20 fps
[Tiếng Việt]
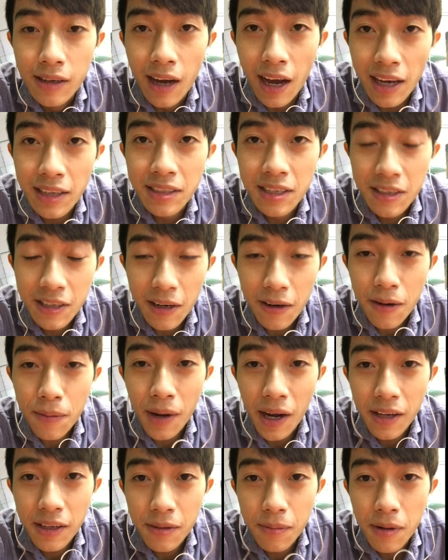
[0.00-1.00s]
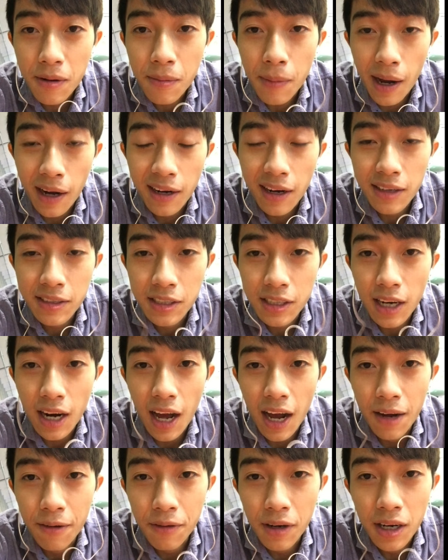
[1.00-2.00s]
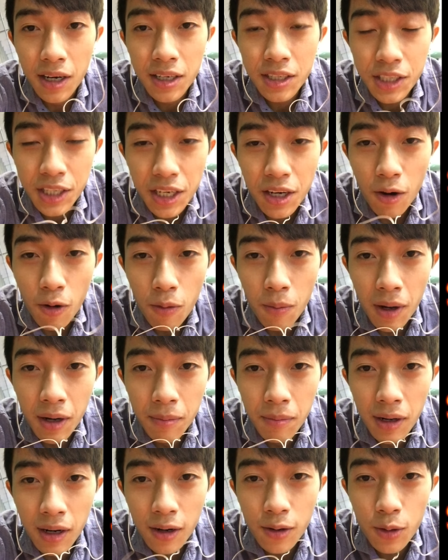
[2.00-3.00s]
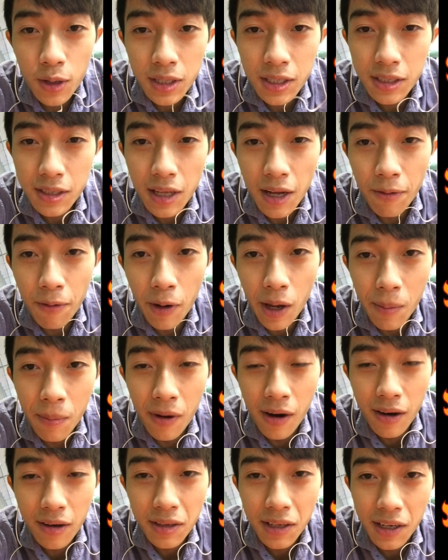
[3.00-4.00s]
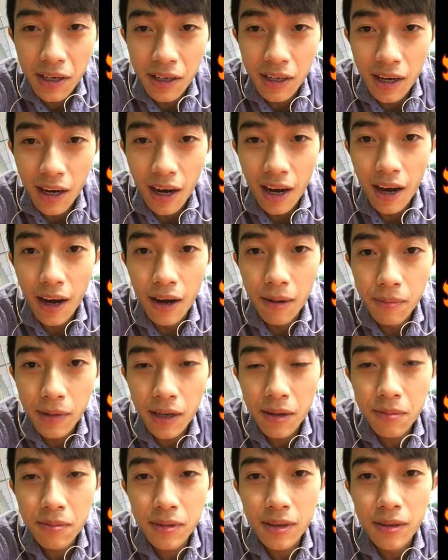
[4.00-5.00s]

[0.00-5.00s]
Hi, xin chào các bạn, chào mừng các bạn đã trở lại với channel của mình Mình là Chris Devil Gamer Thì uh, hôm nay